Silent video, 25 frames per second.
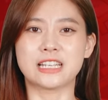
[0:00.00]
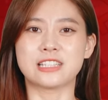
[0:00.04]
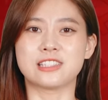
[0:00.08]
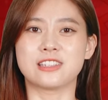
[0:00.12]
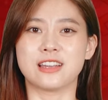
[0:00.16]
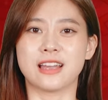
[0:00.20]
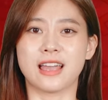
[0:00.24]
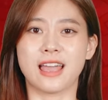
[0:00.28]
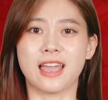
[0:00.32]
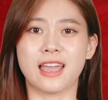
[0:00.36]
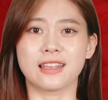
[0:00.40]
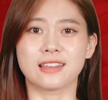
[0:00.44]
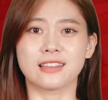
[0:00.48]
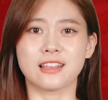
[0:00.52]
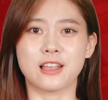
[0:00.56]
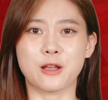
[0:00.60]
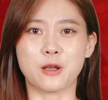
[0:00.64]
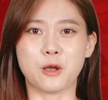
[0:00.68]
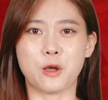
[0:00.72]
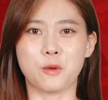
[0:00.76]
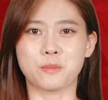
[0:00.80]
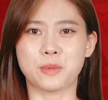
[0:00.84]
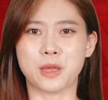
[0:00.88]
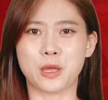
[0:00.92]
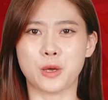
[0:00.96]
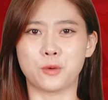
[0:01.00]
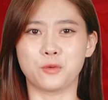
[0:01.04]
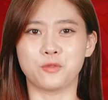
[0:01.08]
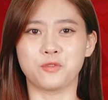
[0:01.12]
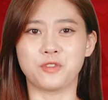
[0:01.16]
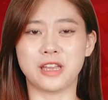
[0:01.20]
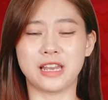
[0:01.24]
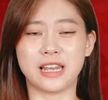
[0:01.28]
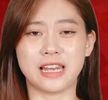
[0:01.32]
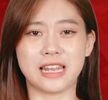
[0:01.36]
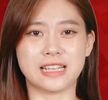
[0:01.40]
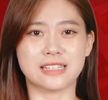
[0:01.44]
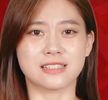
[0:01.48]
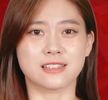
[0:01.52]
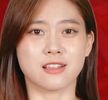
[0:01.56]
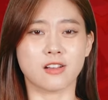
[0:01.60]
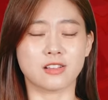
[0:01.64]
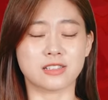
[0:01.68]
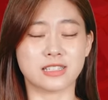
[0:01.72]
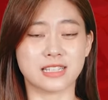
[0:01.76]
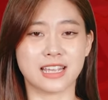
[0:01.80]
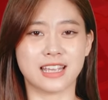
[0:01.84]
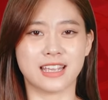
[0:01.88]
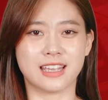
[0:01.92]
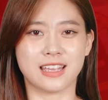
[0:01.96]
Chưa hết, không hiểu vì lý
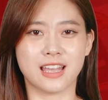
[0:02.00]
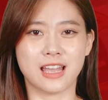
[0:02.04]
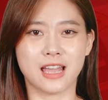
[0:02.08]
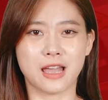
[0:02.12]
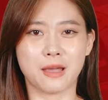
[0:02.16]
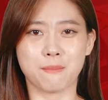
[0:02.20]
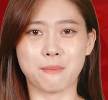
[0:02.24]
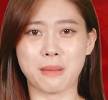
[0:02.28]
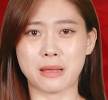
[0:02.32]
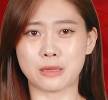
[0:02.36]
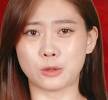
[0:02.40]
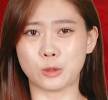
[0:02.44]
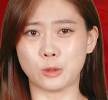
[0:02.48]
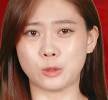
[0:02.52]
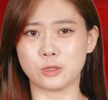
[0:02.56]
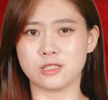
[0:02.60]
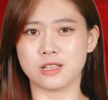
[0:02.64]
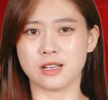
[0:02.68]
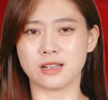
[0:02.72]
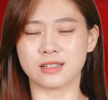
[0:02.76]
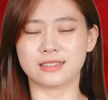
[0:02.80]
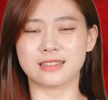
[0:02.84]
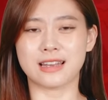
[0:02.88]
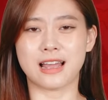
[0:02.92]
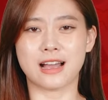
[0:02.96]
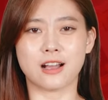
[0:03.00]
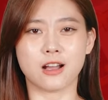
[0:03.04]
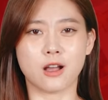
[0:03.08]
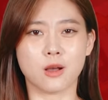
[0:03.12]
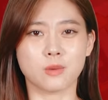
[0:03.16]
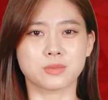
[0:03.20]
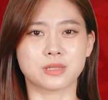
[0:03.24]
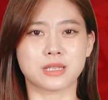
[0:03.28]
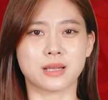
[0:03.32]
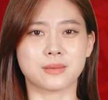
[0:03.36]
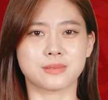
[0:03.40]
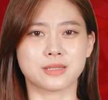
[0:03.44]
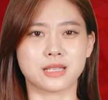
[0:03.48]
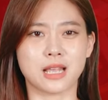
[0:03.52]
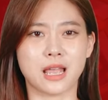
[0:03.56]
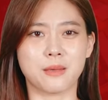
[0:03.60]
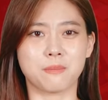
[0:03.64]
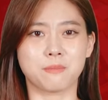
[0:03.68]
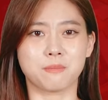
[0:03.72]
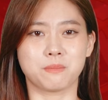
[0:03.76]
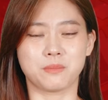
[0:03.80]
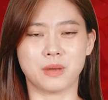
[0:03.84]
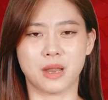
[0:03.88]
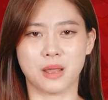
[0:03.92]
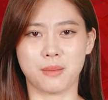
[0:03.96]
do gì, ban tổ chức đã không sắp
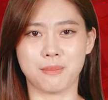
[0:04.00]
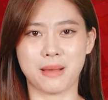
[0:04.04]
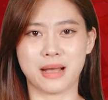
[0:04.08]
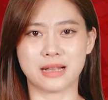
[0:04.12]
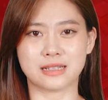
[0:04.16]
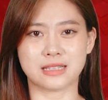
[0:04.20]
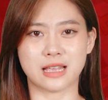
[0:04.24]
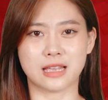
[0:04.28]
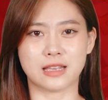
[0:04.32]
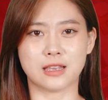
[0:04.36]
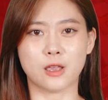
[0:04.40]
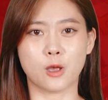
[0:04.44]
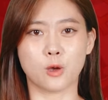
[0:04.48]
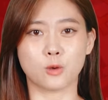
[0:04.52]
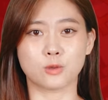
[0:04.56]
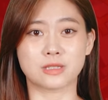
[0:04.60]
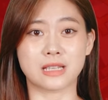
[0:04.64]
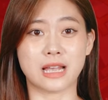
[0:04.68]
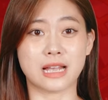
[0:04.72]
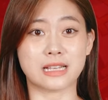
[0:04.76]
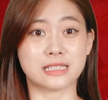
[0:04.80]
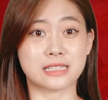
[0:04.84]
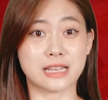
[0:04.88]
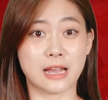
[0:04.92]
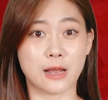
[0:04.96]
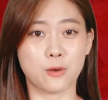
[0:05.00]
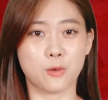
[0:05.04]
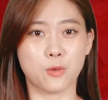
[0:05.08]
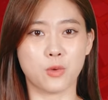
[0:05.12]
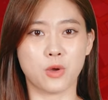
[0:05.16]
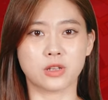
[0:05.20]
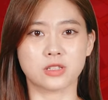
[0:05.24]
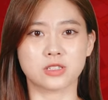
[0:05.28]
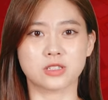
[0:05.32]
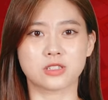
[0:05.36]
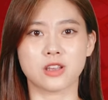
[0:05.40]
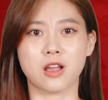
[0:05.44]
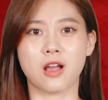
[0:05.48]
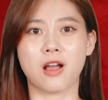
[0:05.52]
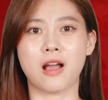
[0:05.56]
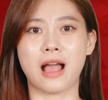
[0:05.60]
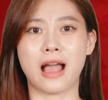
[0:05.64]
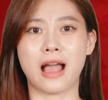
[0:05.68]
xếp để mang danh hiệu ra trao luôn cho